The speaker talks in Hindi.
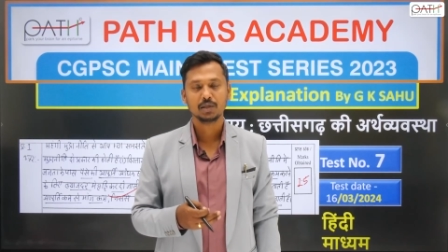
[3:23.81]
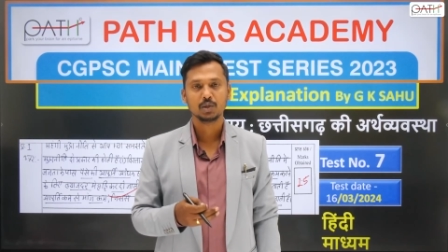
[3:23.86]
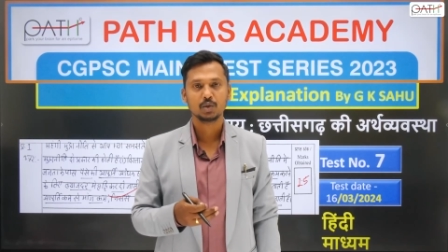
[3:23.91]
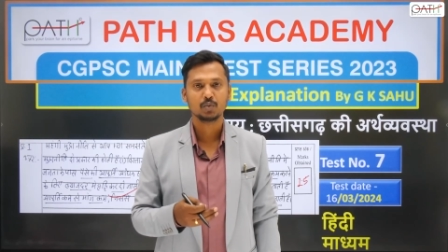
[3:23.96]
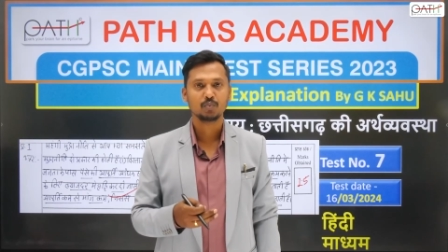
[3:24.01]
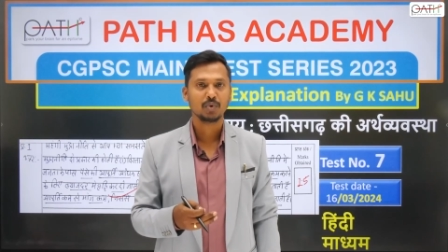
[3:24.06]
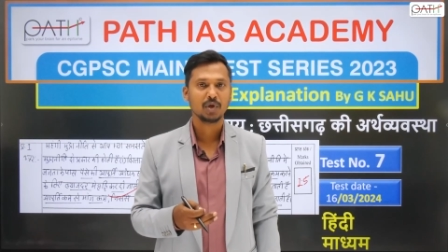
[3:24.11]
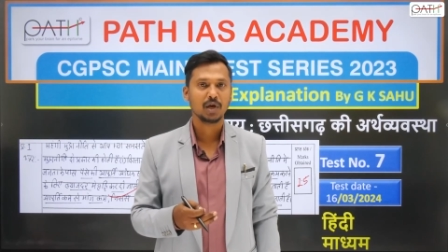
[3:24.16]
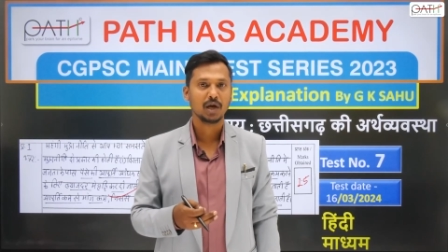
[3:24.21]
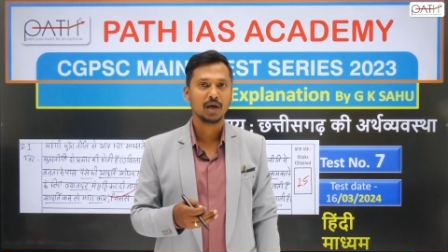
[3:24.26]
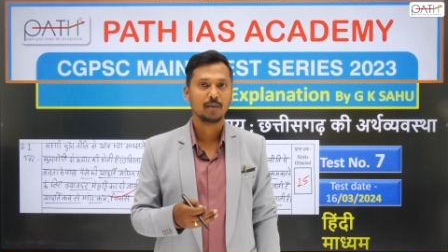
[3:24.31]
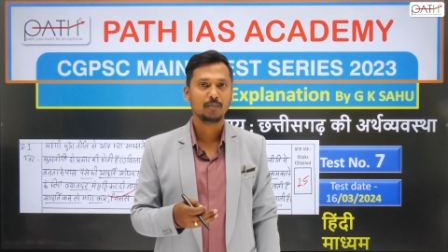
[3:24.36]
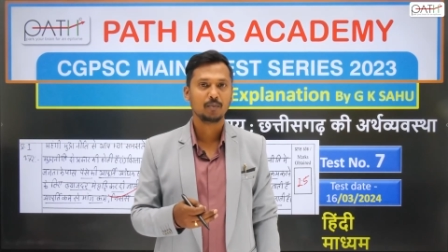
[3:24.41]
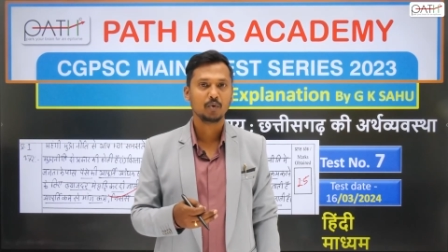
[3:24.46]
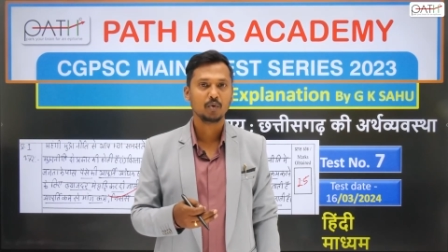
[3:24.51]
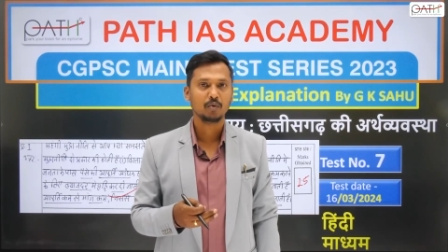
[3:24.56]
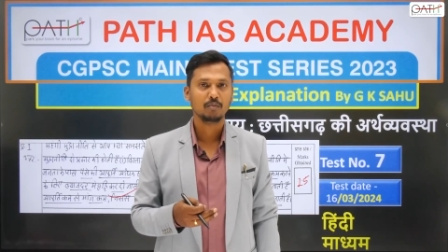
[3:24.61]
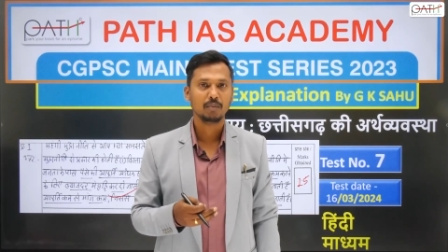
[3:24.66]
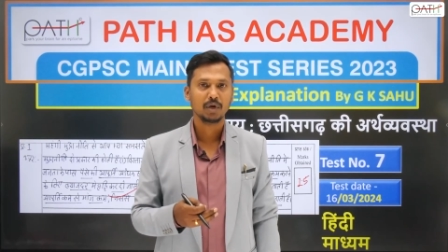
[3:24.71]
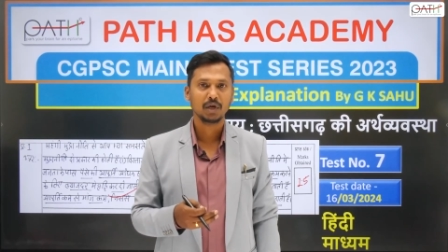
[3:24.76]
जिसमें
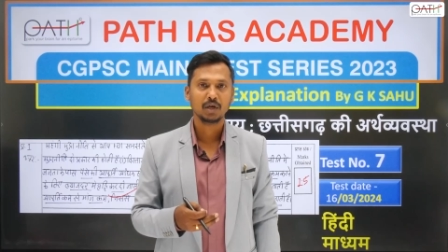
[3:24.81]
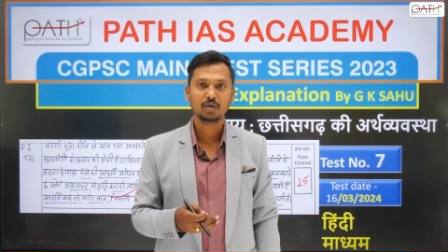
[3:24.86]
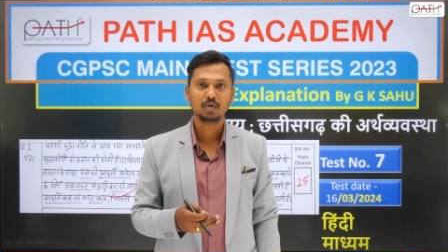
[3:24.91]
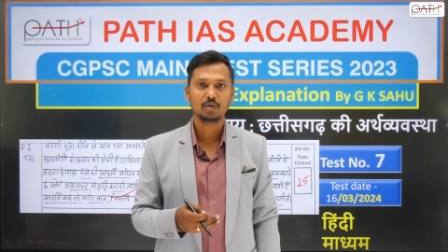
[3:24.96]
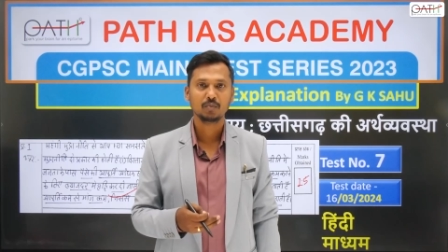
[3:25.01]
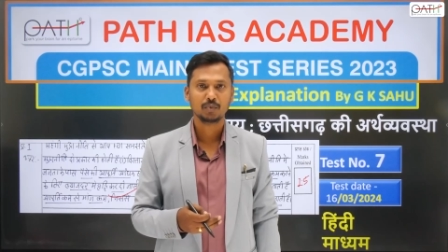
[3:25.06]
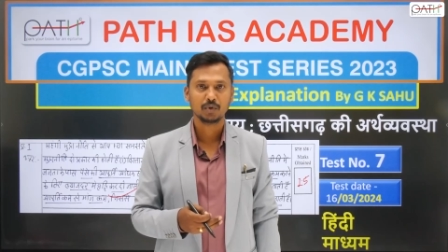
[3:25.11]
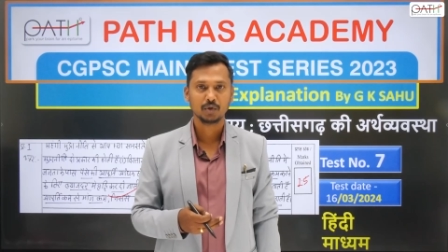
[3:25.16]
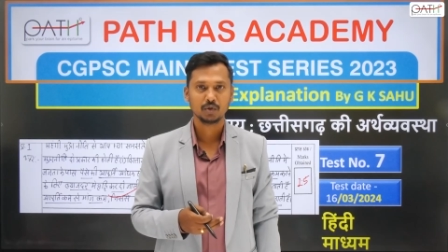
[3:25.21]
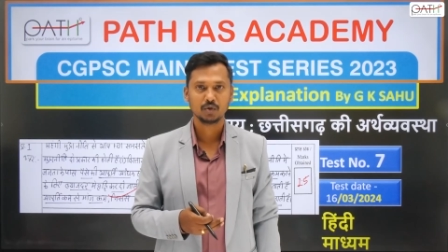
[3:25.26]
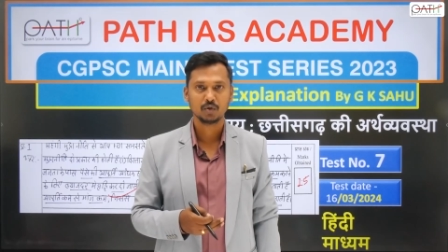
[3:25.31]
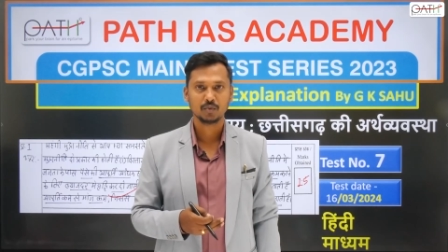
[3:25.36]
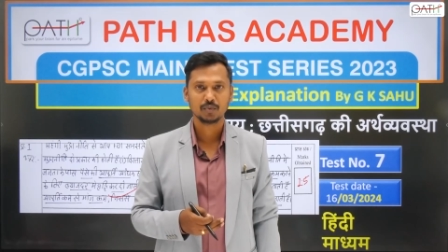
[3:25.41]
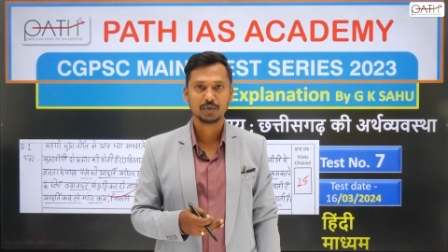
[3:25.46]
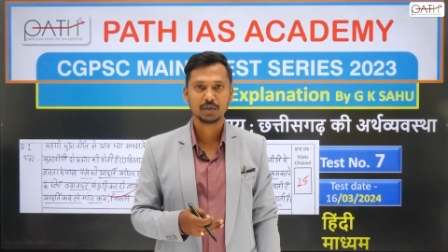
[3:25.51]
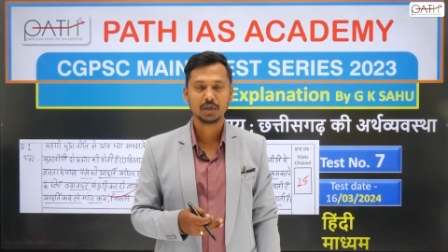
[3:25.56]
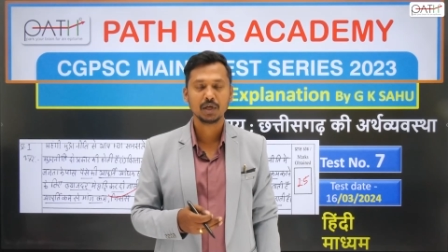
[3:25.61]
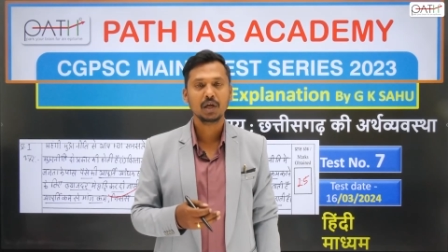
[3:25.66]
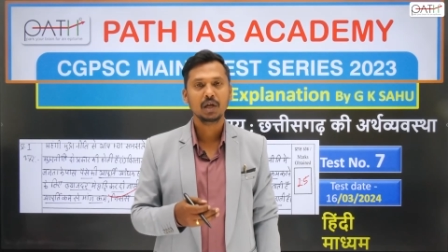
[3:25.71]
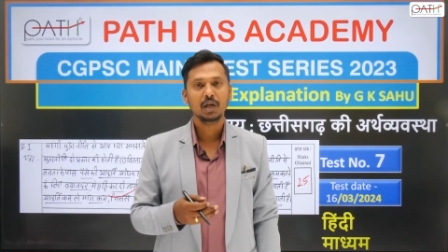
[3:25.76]
आपको महत्वपूर्ण रूप
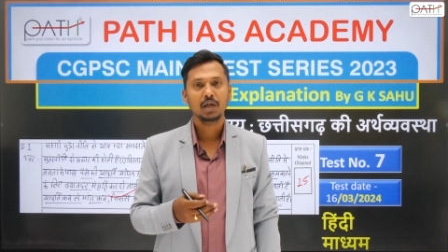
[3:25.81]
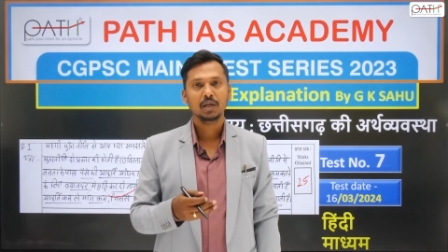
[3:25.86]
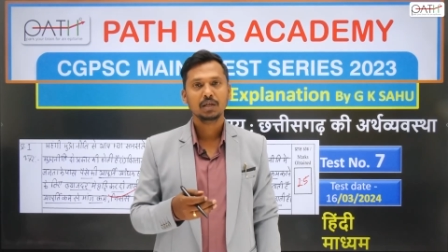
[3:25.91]
से